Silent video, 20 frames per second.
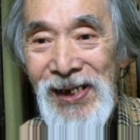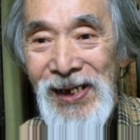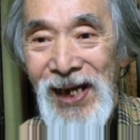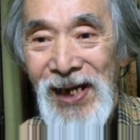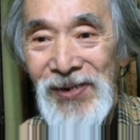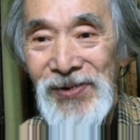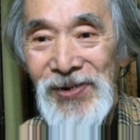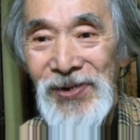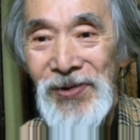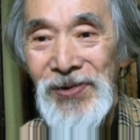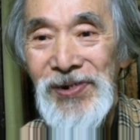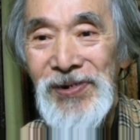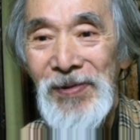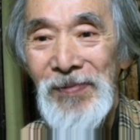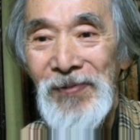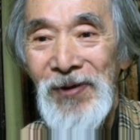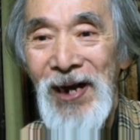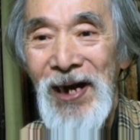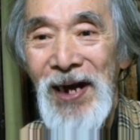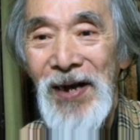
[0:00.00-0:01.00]
あの頼朝
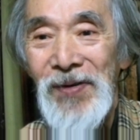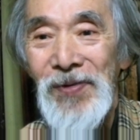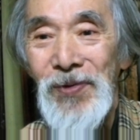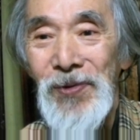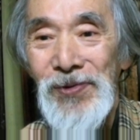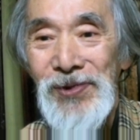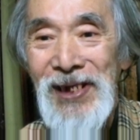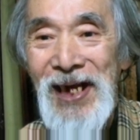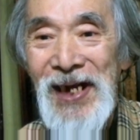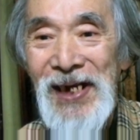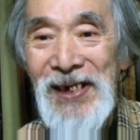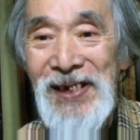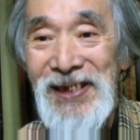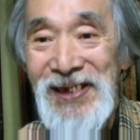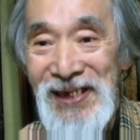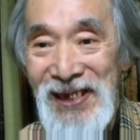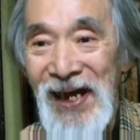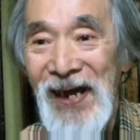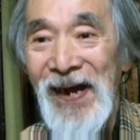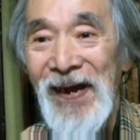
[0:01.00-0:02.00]
がこう第
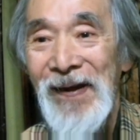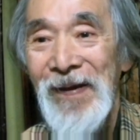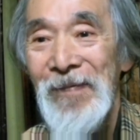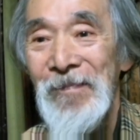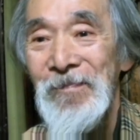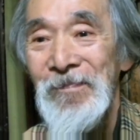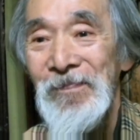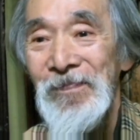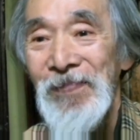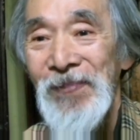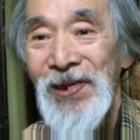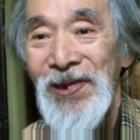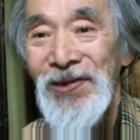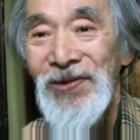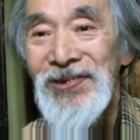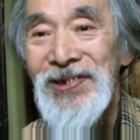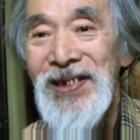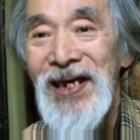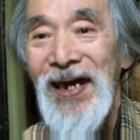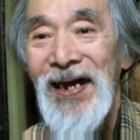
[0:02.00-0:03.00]
一で、ええ、
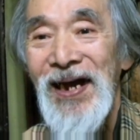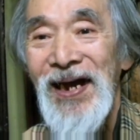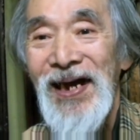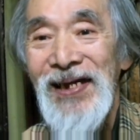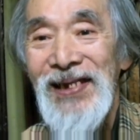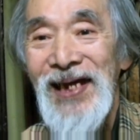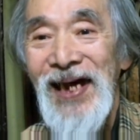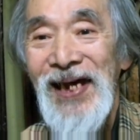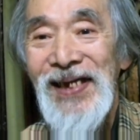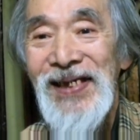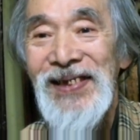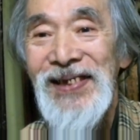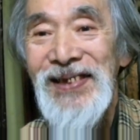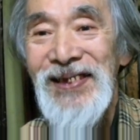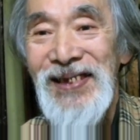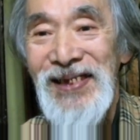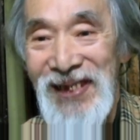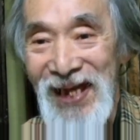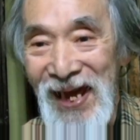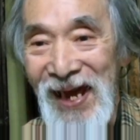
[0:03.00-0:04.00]
義仲が第
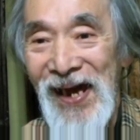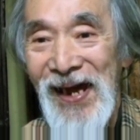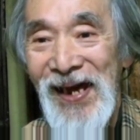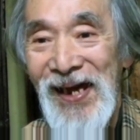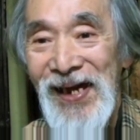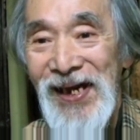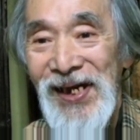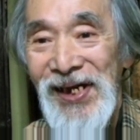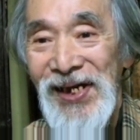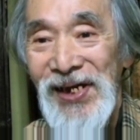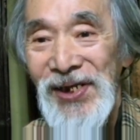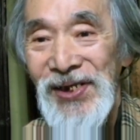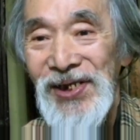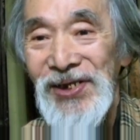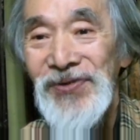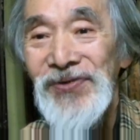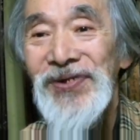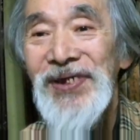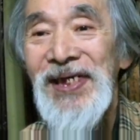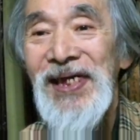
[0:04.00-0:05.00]
二で、ええ、
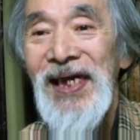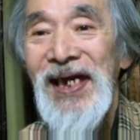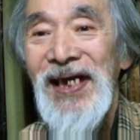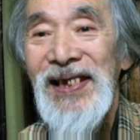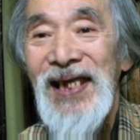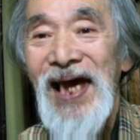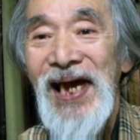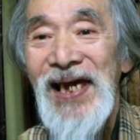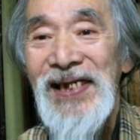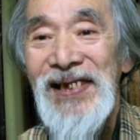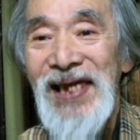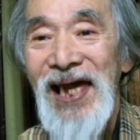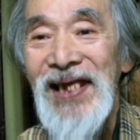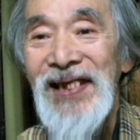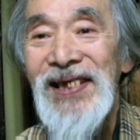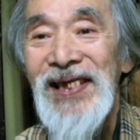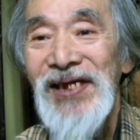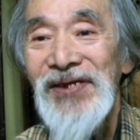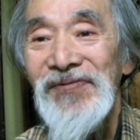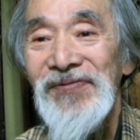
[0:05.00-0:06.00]
幸家が第
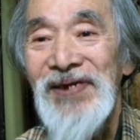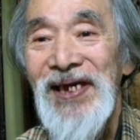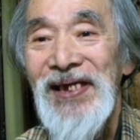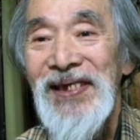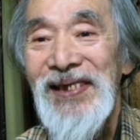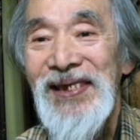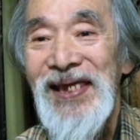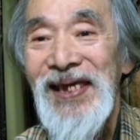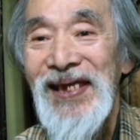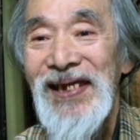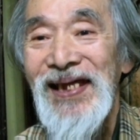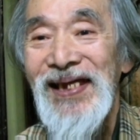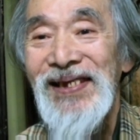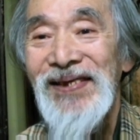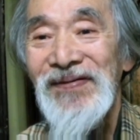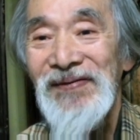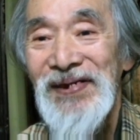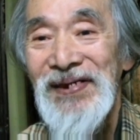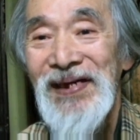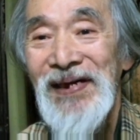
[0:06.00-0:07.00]
三っていう決定になっ
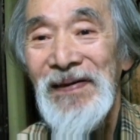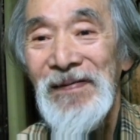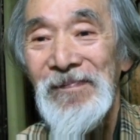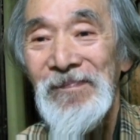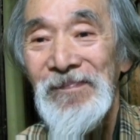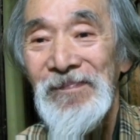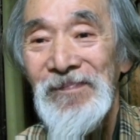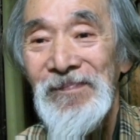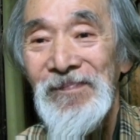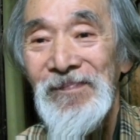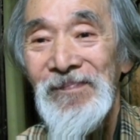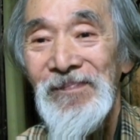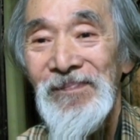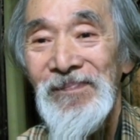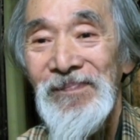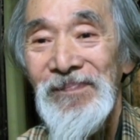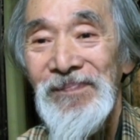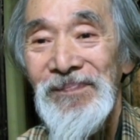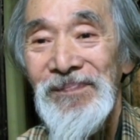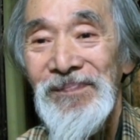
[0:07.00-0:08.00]
たわ
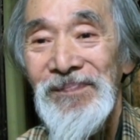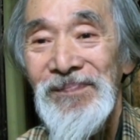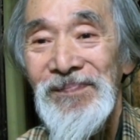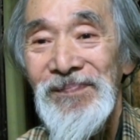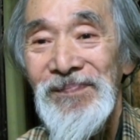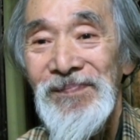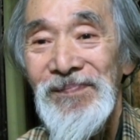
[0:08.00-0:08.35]
それクレーム